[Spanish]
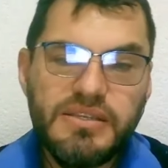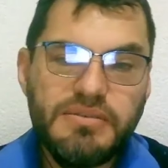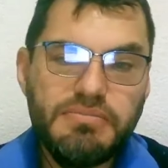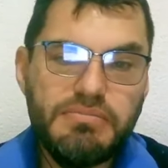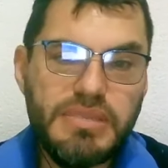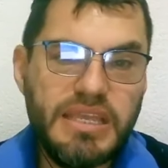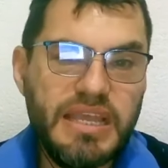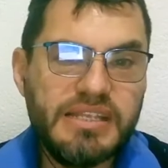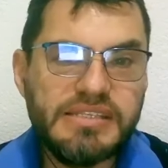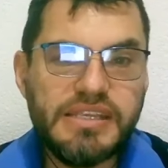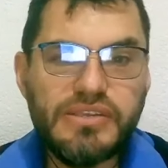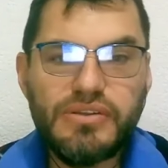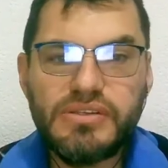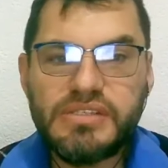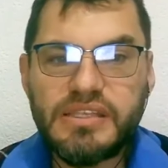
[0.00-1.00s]
vi al
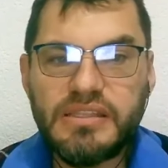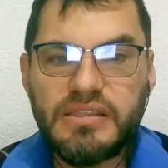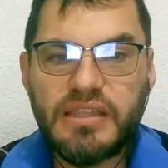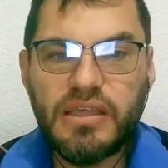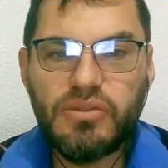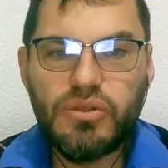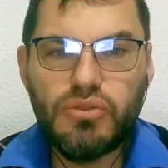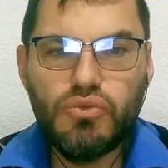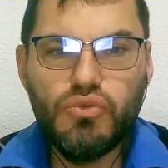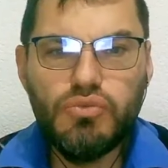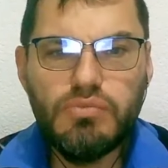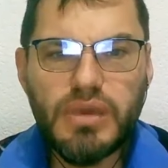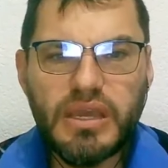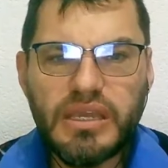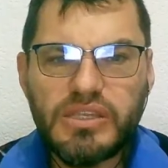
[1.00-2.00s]
Señor sentado en un
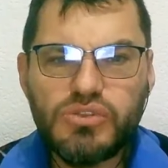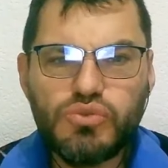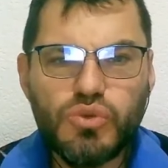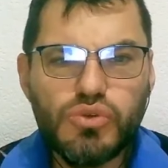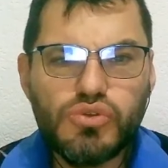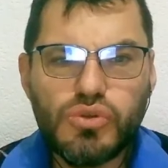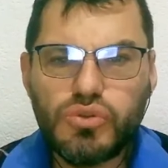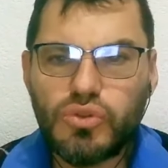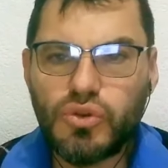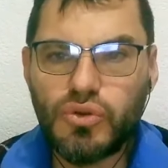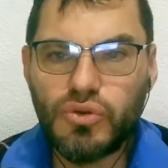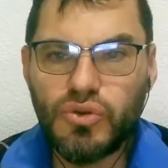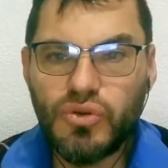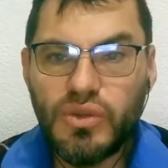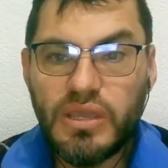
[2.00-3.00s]
majestuoso
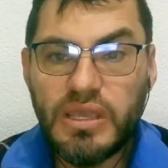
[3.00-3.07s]
trono